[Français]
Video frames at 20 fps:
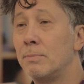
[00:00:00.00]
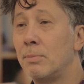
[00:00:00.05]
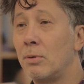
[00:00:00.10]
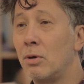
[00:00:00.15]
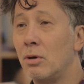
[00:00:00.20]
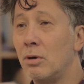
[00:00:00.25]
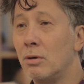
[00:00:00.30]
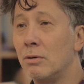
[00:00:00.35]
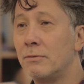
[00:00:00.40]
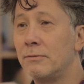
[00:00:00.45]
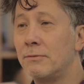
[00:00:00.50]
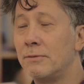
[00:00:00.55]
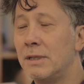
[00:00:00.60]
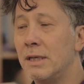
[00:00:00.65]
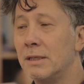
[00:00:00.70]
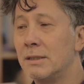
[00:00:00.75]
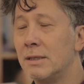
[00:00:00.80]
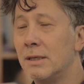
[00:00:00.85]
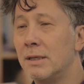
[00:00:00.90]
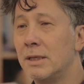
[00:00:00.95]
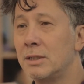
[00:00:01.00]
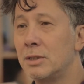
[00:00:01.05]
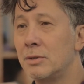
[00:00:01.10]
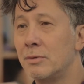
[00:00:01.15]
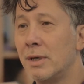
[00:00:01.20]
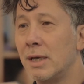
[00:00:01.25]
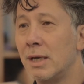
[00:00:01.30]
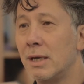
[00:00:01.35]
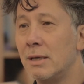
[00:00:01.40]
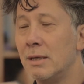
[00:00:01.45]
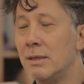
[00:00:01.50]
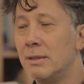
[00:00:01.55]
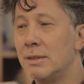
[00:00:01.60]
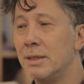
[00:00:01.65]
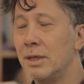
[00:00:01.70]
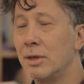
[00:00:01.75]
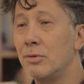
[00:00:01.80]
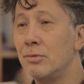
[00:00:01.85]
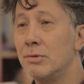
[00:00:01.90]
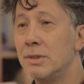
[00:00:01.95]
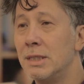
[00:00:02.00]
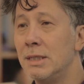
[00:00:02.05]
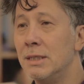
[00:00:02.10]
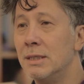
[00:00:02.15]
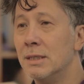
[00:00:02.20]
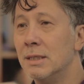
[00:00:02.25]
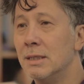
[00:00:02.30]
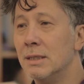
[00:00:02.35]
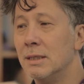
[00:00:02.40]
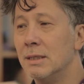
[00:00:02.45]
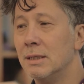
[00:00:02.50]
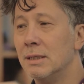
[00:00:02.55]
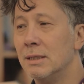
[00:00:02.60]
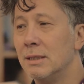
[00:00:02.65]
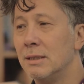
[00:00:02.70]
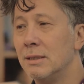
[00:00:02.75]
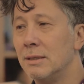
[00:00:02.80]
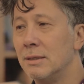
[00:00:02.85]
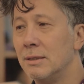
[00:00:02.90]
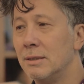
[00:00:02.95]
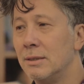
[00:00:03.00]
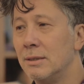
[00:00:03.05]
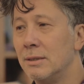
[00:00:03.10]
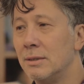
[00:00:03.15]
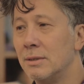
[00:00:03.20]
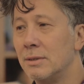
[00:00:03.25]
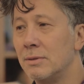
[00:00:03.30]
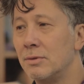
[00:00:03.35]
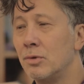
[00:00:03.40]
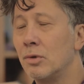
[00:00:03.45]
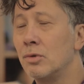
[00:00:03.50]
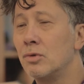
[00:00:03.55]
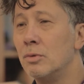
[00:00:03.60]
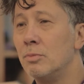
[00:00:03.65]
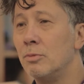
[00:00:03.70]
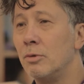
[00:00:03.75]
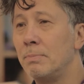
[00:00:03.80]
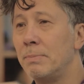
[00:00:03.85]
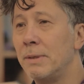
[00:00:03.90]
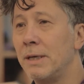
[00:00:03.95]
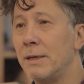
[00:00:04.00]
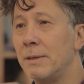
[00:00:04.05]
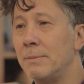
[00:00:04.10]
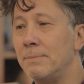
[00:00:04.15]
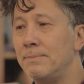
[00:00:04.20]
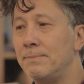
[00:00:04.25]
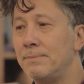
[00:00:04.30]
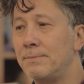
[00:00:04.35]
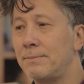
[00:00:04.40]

profs, d'intellectuels, d'érudits, euh, surtout mon père.